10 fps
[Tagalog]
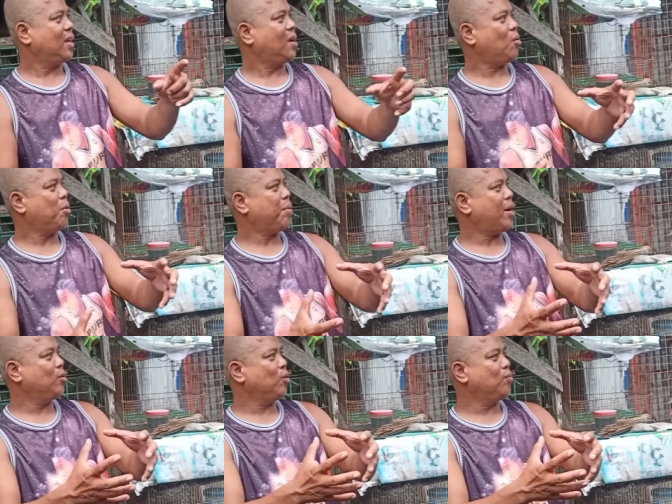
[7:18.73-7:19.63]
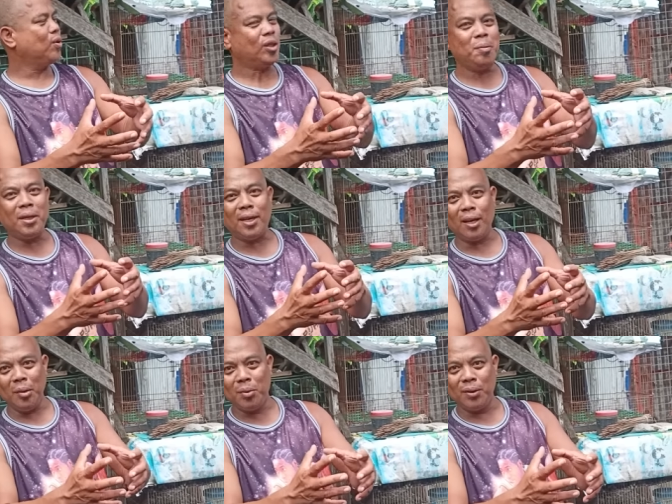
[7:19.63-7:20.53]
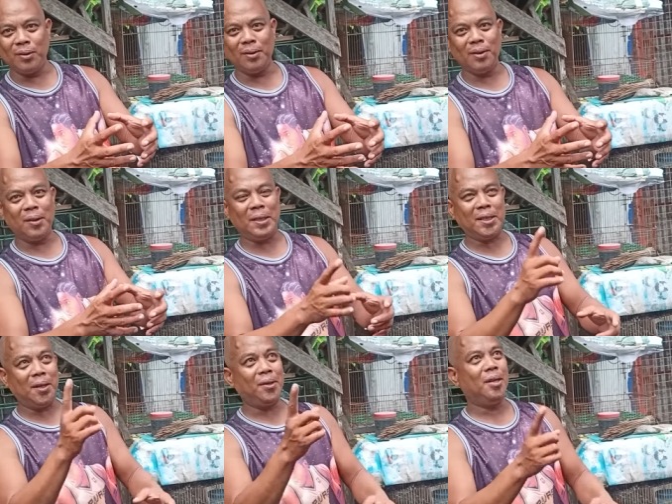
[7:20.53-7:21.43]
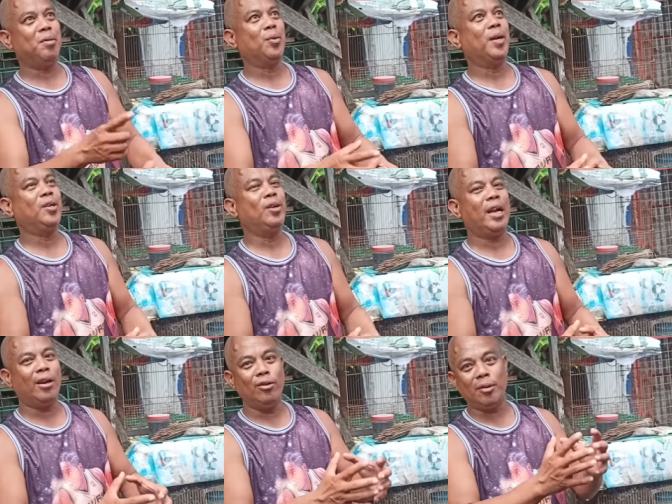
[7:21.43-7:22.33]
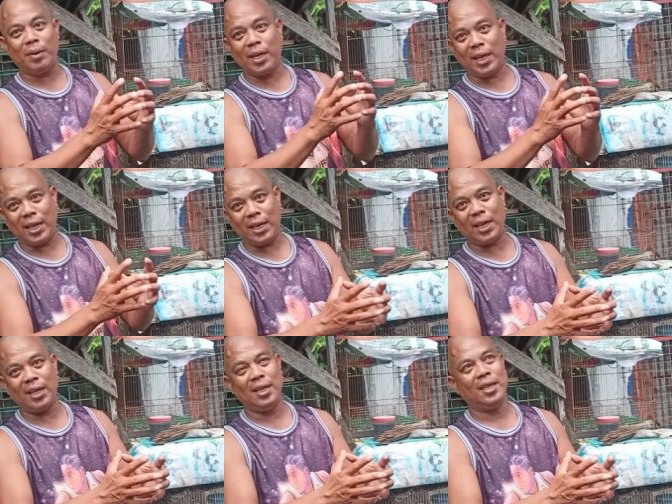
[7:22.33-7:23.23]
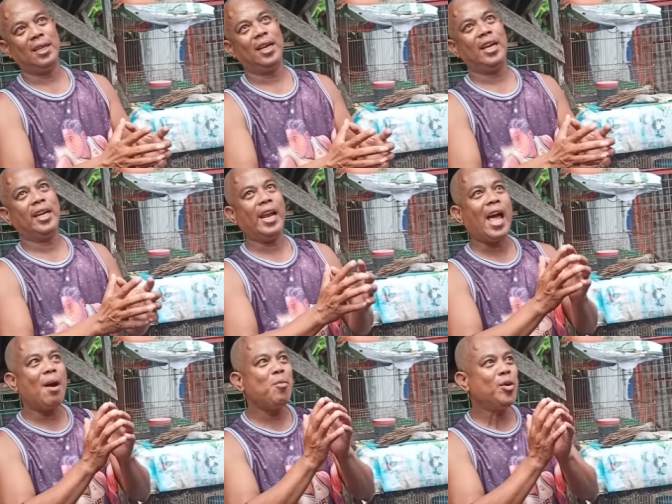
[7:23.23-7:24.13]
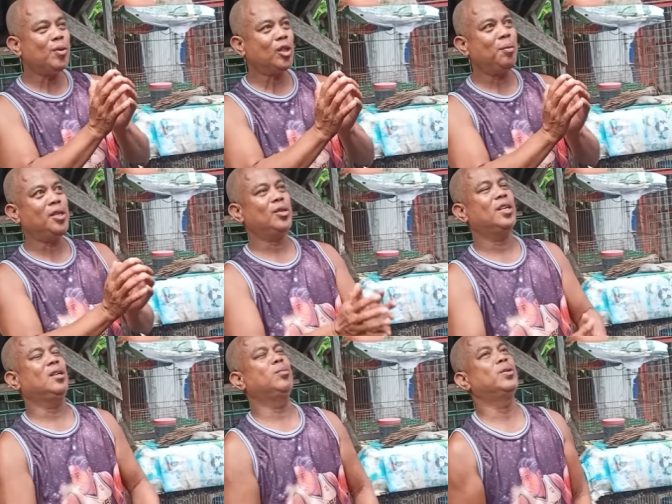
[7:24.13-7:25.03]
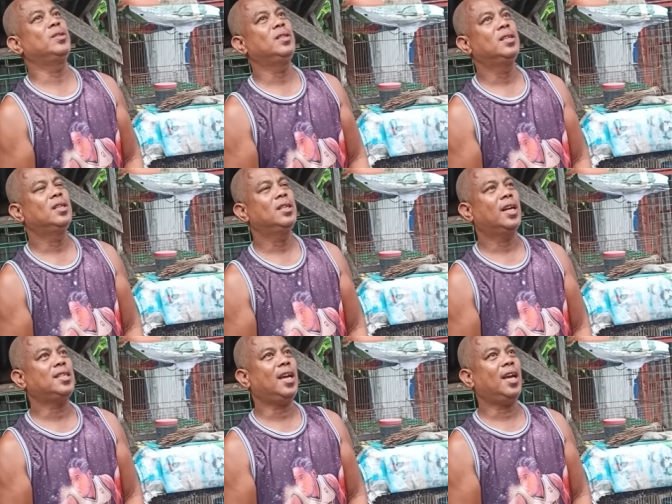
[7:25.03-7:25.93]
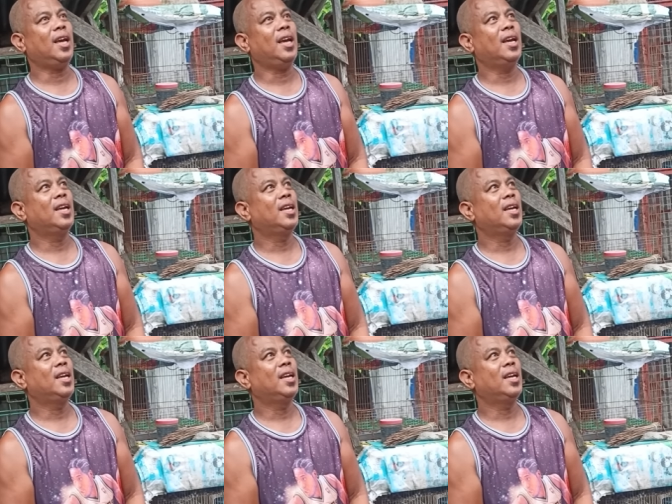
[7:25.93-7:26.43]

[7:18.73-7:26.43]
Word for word: uh, kung paano mo i-motivate ang ibon. Yun, isa yon number one yun, lalo na pagkarera. Kailangan mo yung motivation ng ibon. Kasi,